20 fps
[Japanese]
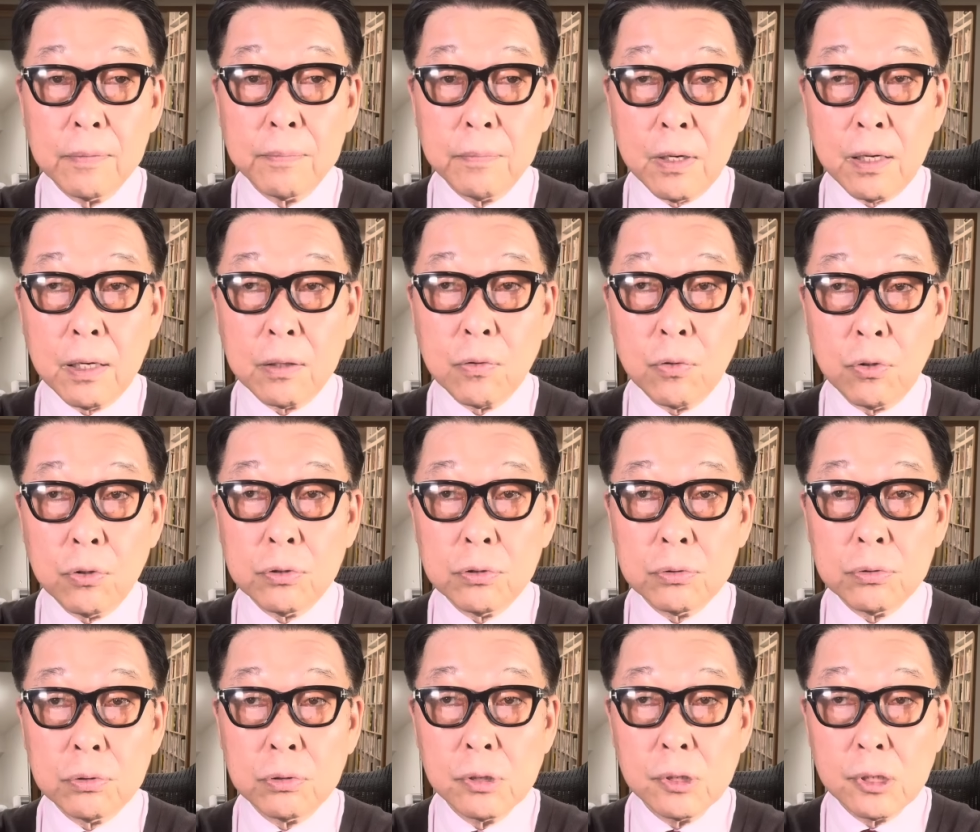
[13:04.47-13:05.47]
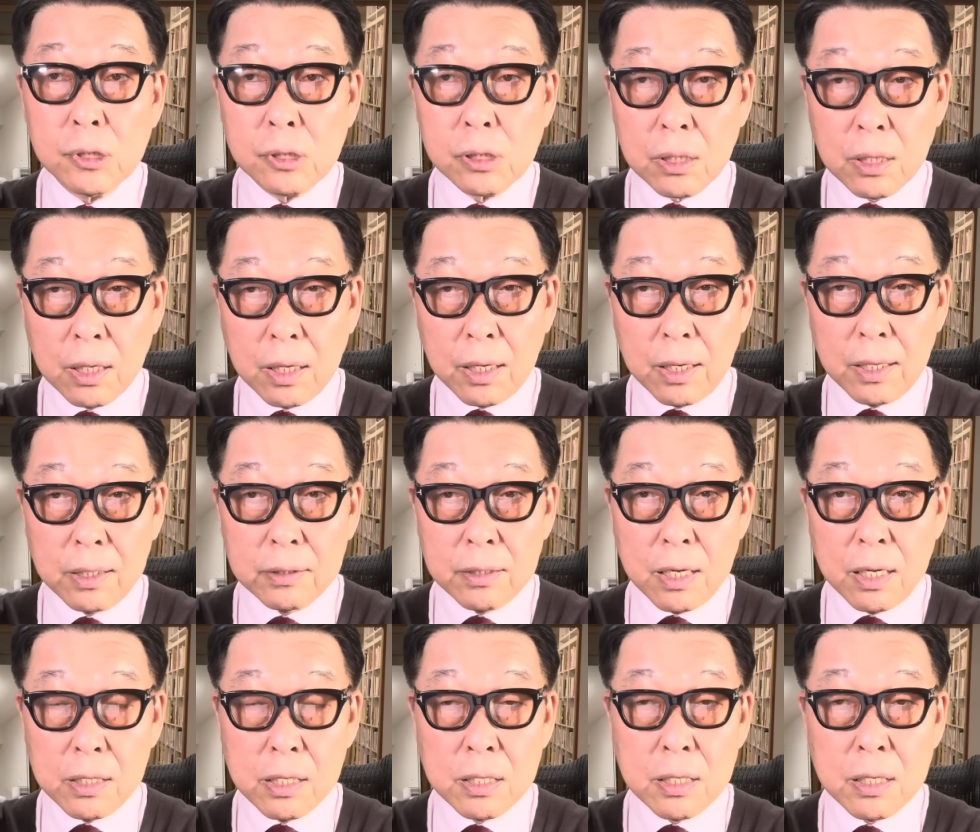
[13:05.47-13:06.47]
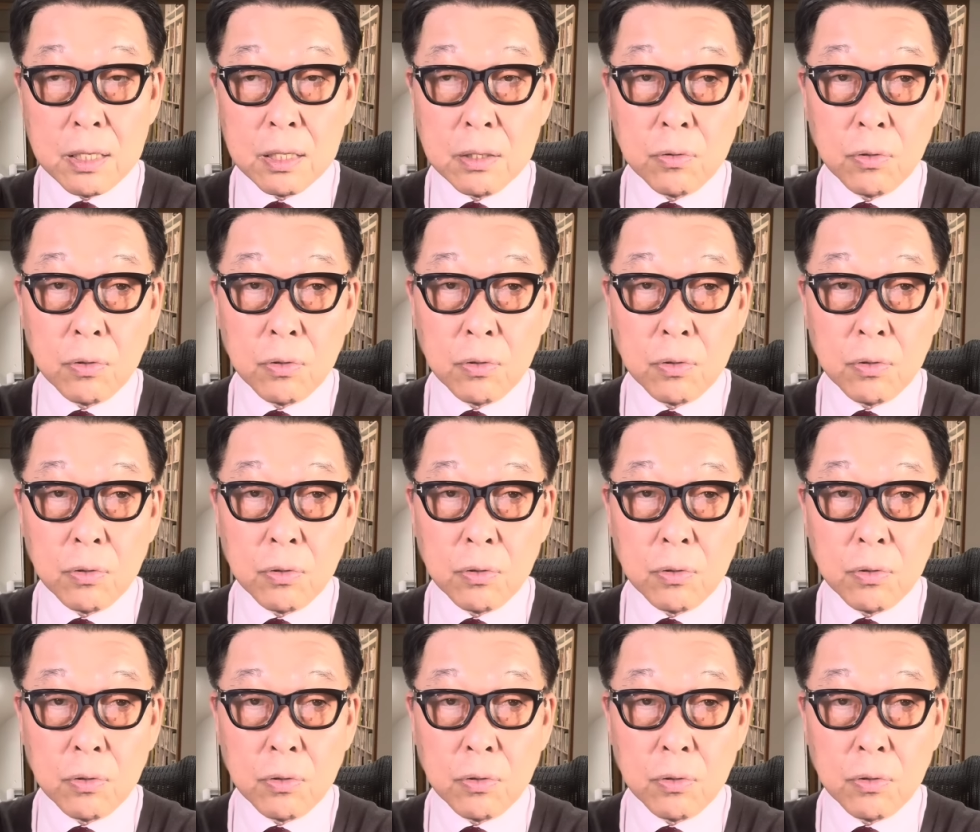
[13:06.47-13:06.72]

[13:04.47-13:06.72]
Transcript: まあこういうかなり